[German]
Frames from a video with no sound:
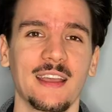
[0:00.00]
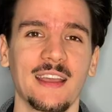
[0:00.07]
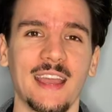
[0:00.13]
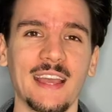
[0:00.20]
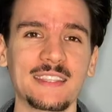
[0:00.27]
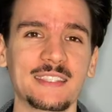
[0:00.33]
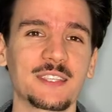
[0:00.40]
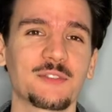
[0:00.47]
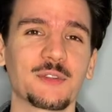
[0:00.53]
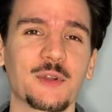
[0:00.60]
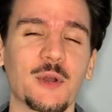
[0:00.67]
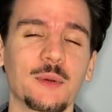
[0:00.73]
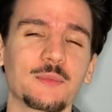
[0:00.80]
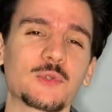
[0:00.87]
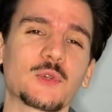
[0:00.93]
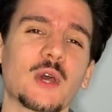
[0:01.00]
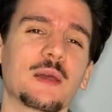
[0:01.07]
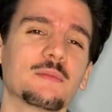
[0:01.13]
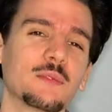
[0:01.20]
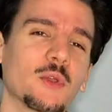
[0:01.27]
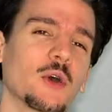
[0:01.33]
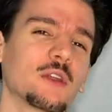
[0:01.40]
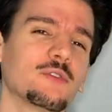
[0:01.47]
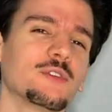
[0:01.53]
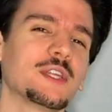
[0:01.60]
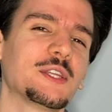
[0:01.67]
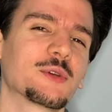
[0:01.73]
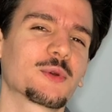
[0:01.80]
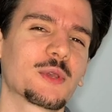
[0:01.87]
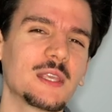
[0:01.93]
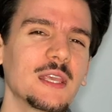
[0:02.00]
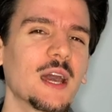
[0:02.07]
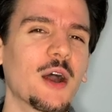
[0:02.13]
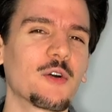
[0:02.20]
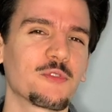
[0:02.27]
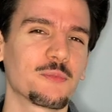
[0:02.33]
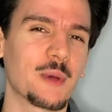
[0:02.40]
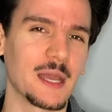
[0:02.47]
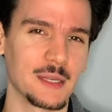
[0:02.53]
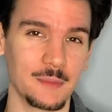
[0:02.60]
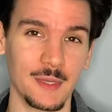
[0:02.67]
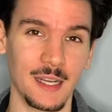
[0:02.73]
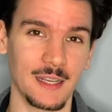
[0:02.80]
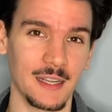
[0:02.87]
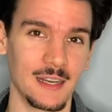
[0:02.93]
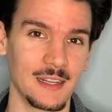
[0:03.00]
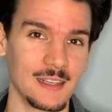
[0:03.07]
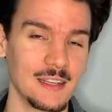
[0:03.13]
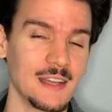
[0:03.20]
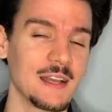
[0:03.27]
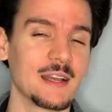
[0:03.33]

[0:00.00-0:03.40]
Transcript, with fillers: Herzlich willkommen zu einem neuen Video hier auf meinem Kanal.